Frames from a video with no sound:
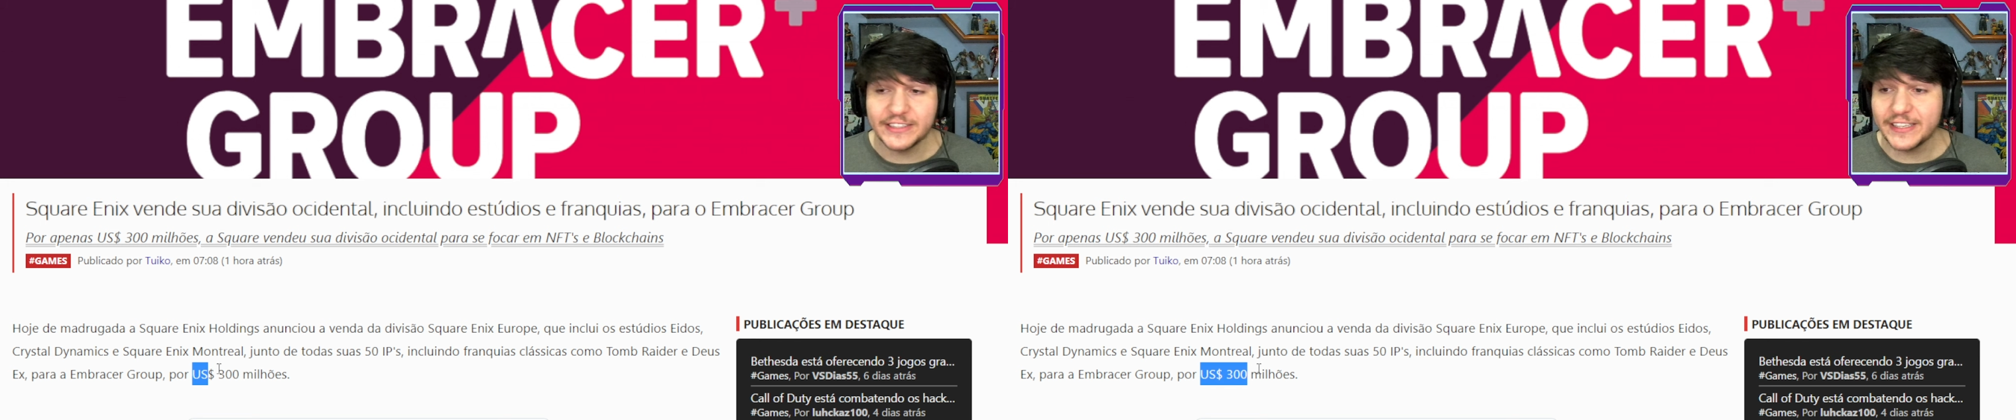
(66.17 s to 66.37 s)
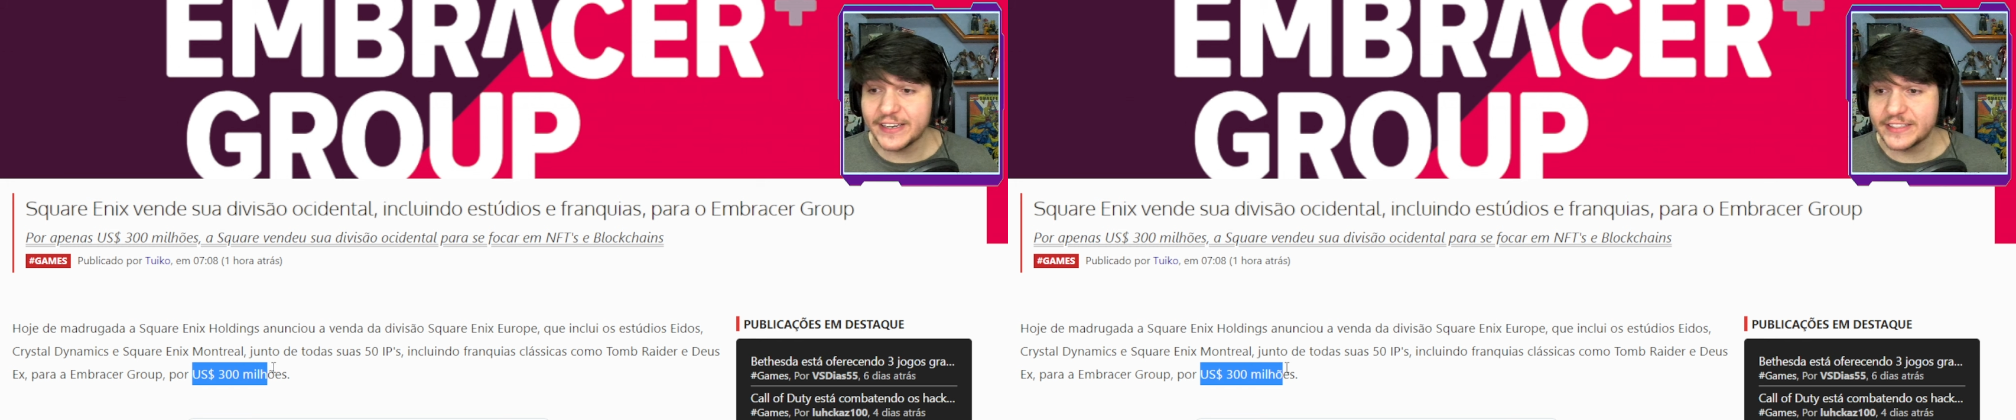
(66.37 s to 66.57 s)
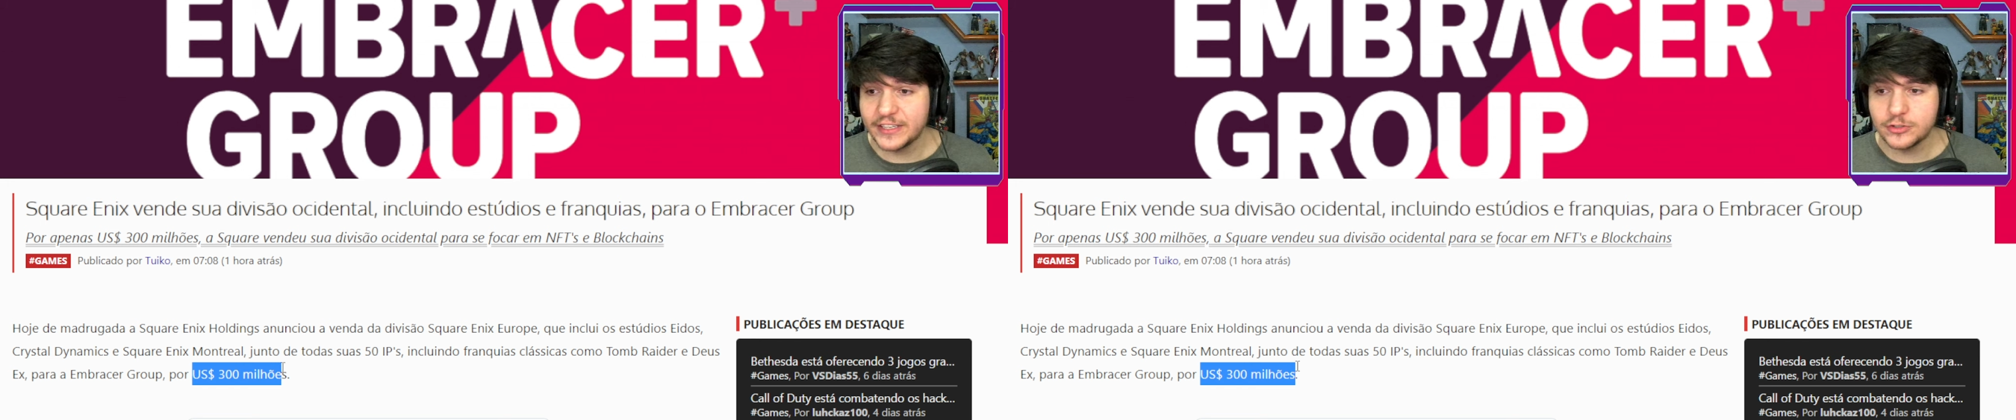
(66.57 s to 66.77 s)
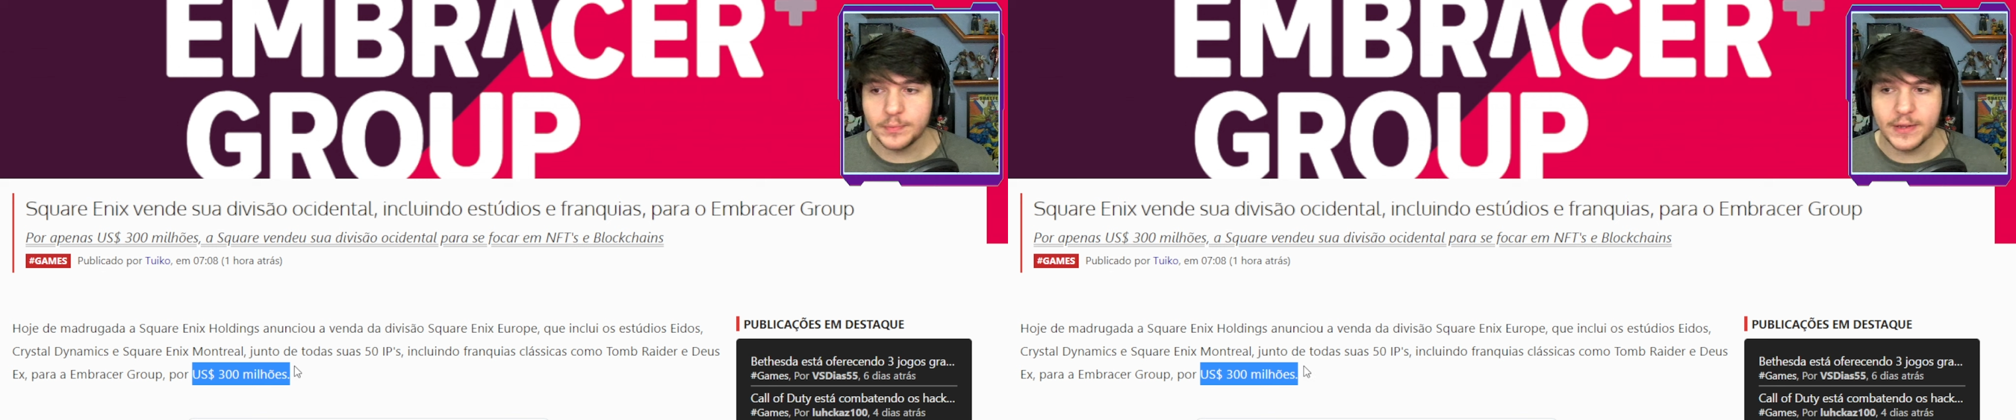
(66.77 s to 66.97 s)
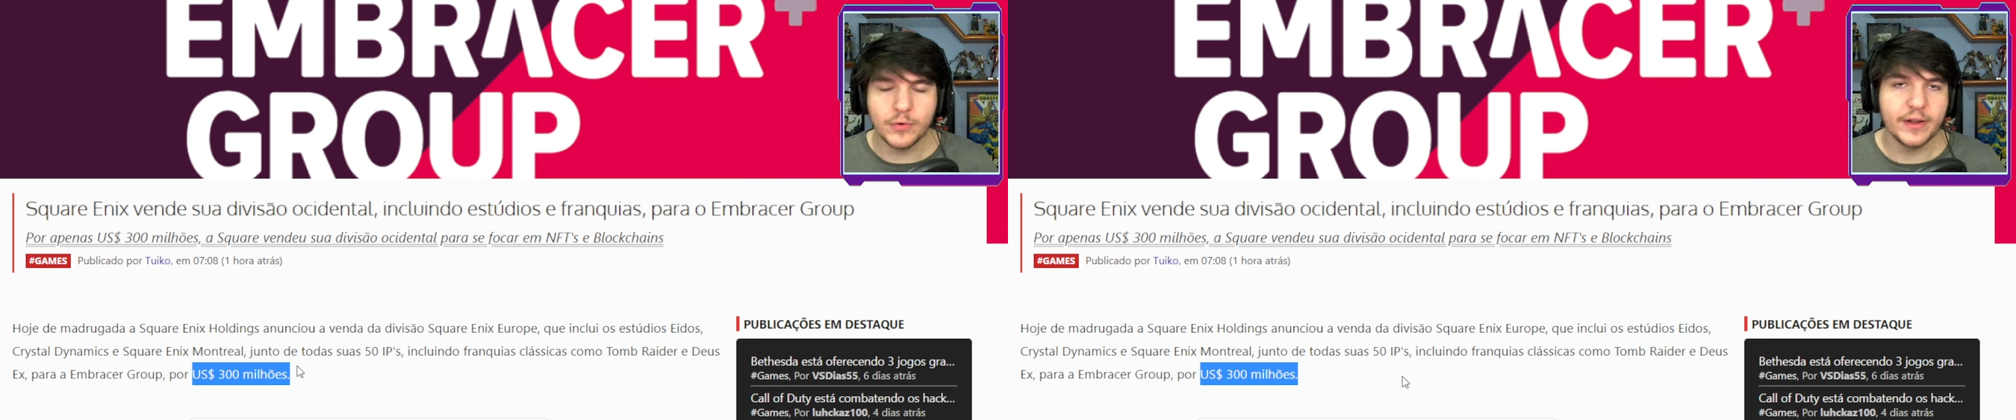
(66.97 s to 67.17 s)
300
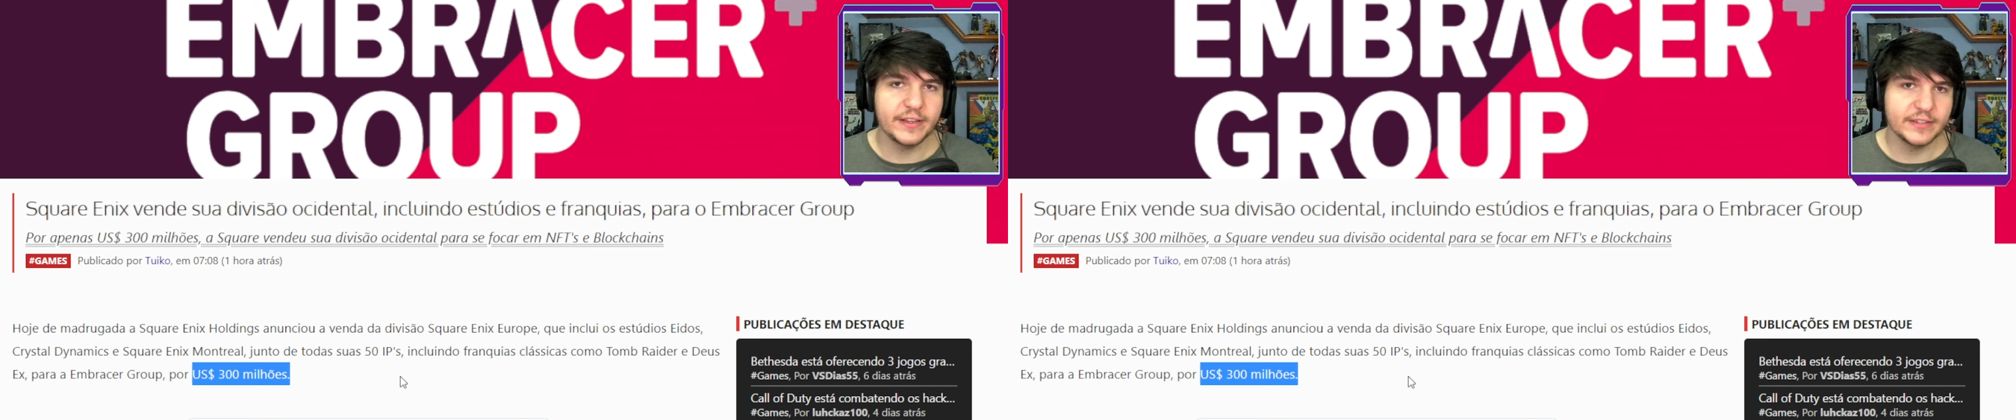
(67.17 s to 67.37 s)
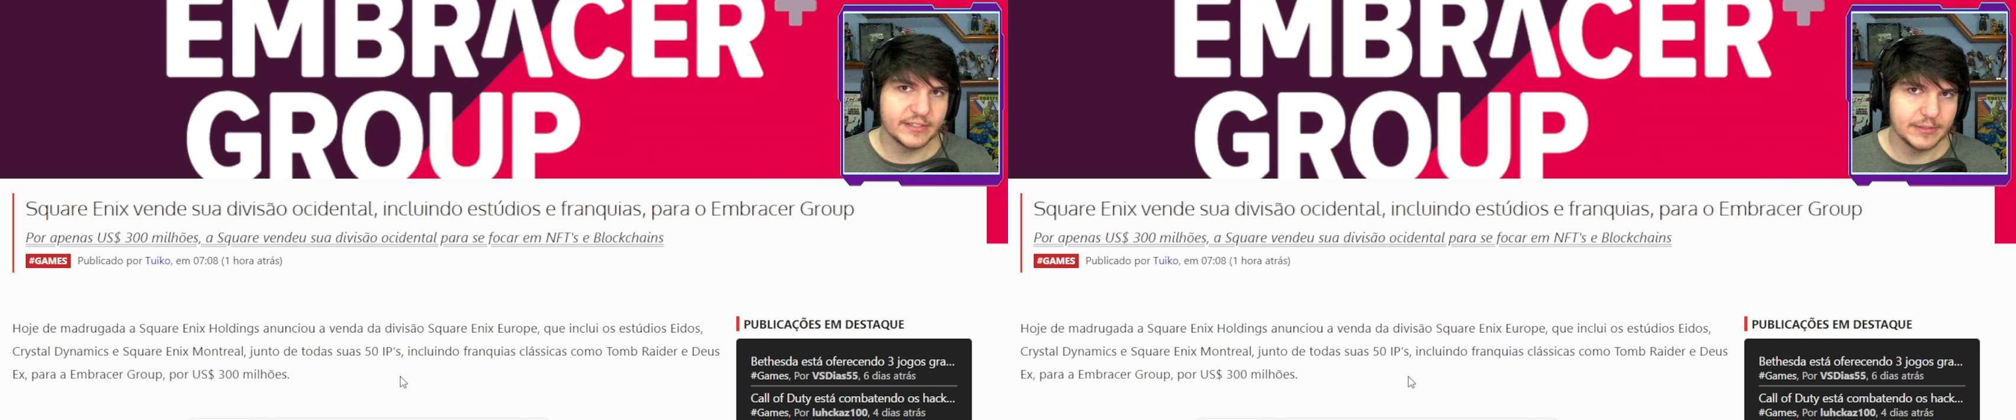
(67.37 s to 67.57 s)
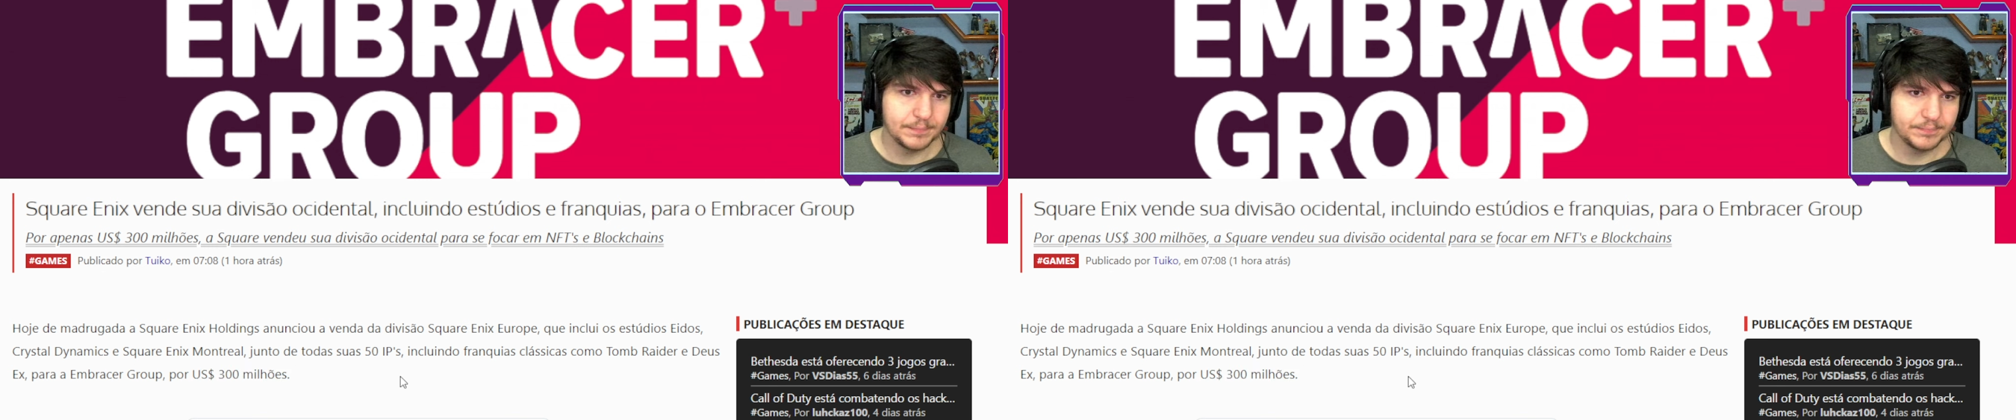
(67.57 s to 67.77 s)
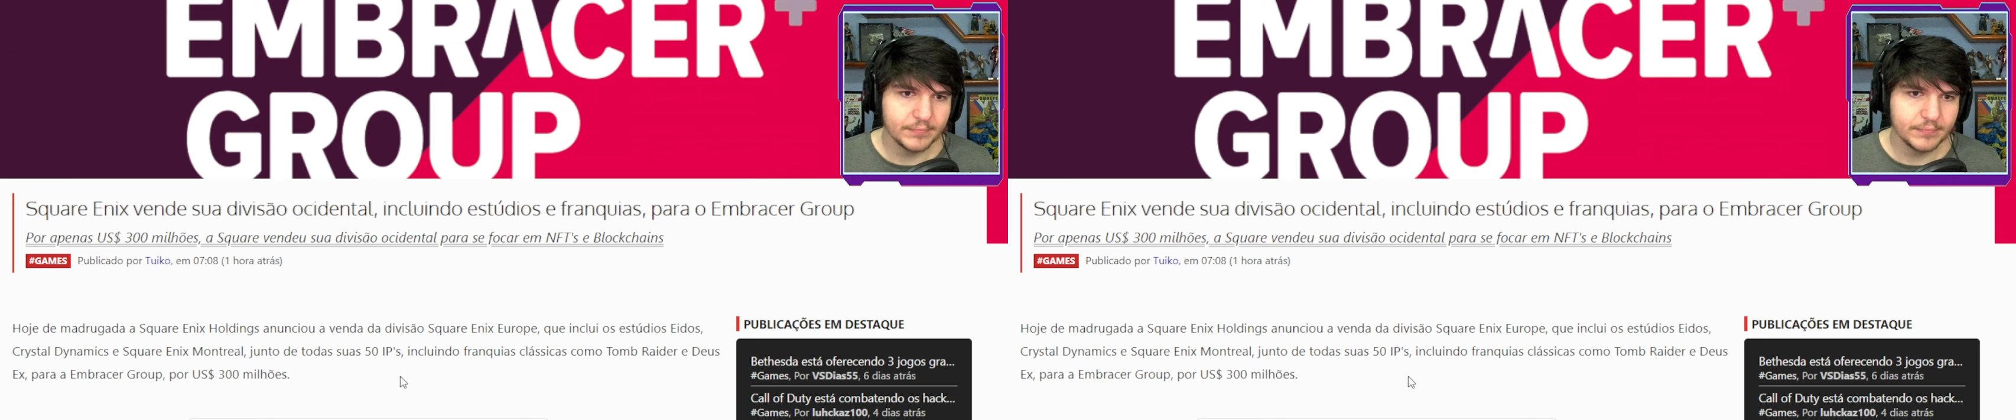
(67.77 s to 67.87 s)
milhões.